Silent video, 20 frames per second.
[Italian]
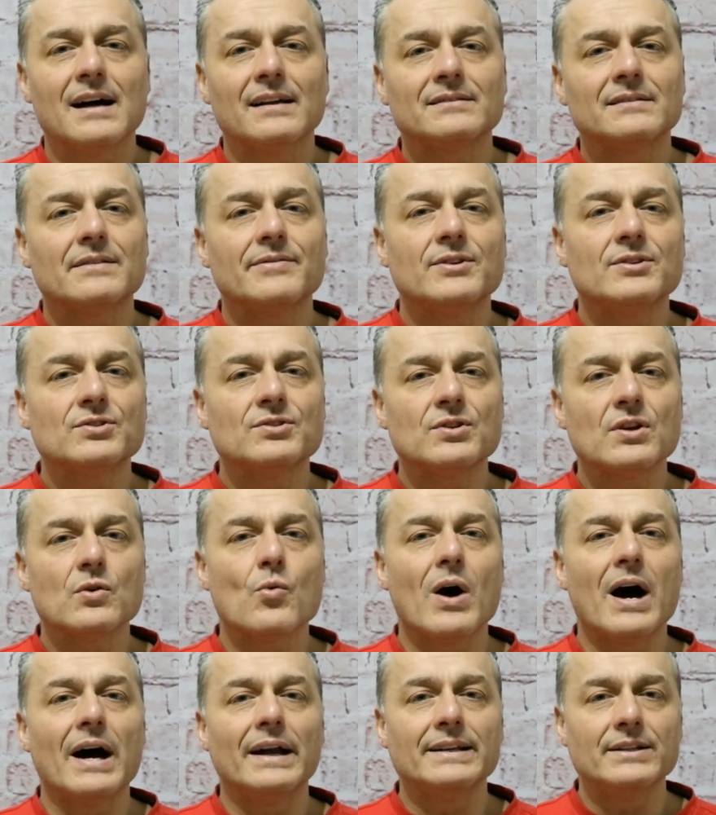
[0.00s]
attraverso i
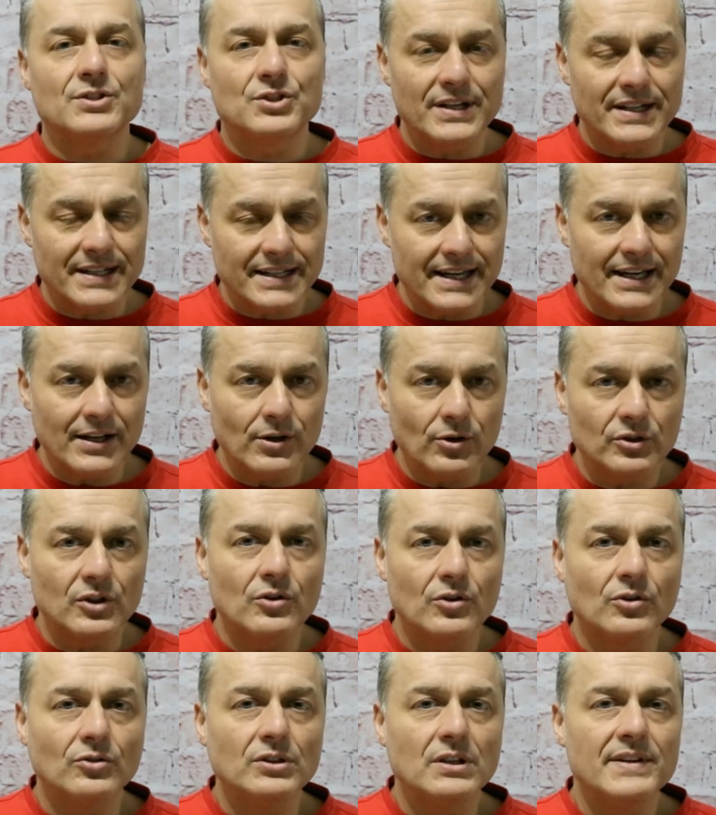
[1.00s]
quali cercherò di
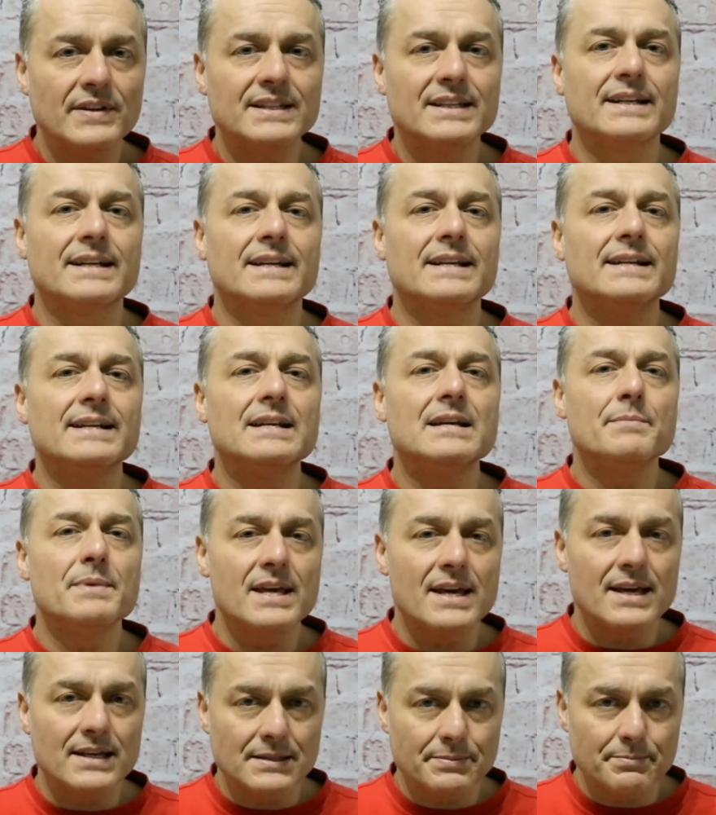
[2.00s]
condividere le
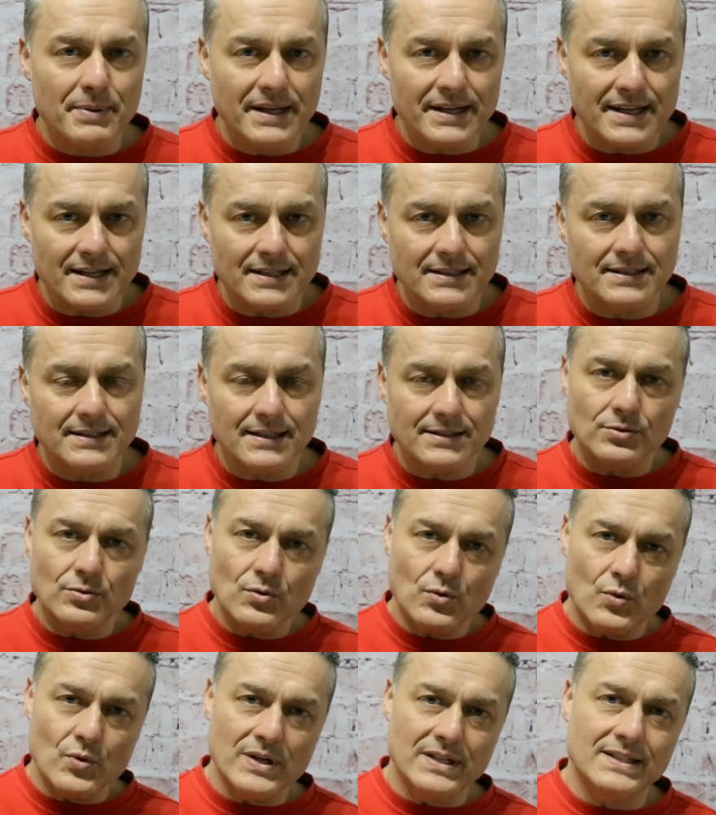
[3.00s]
mie esperienze
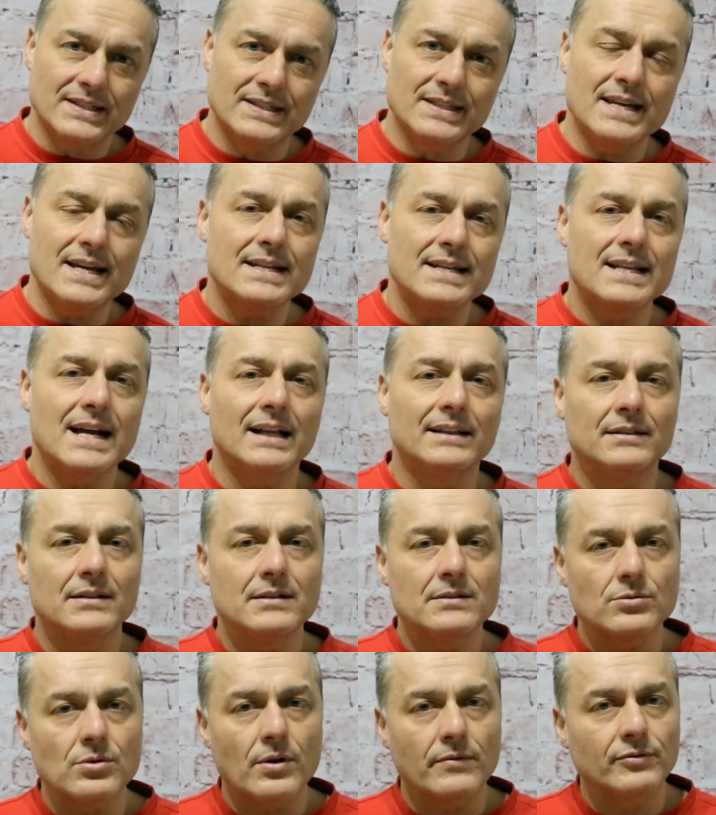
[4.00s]
su questi ed
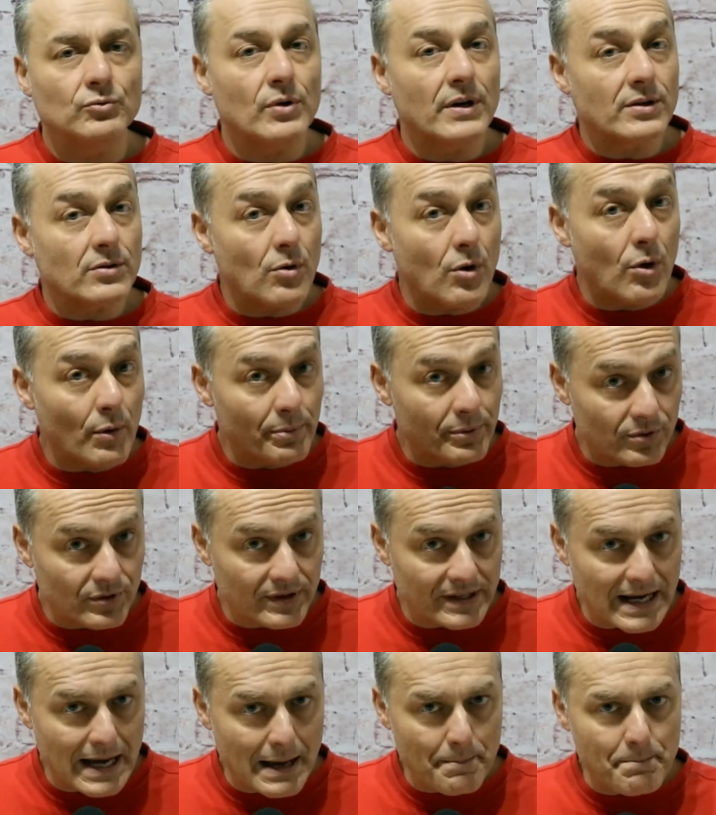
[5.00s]
altri software o
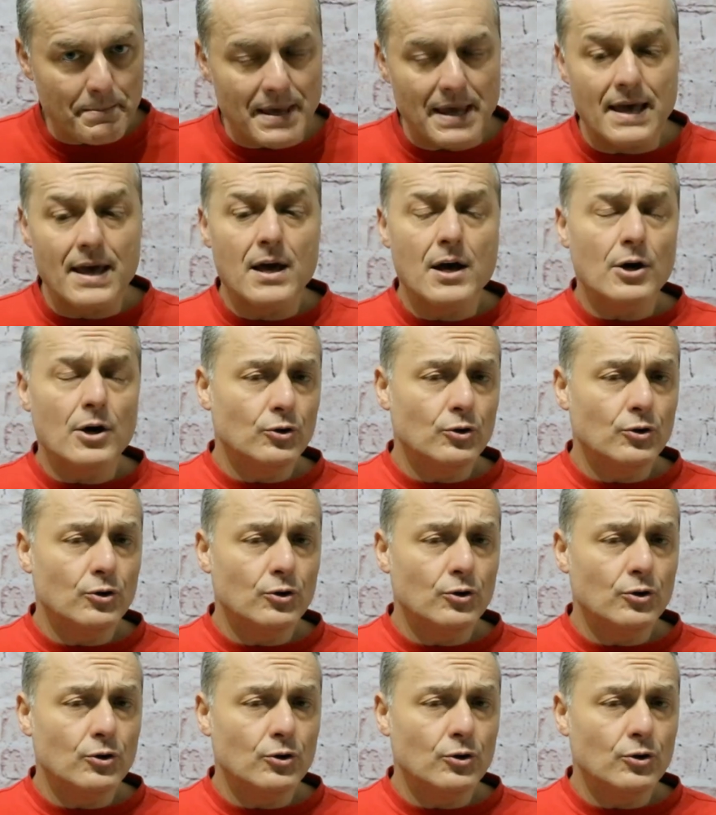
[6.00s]
programmi,